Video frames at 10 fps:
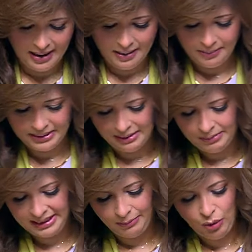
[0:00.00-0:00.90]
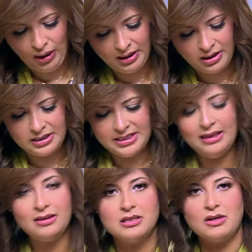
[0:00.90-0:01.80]
آه، بدل ما تعملوا الحركه دي
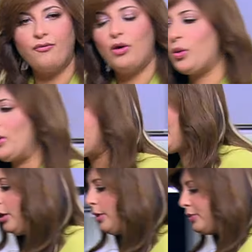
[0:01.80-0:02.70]
تصفوها كويس قوي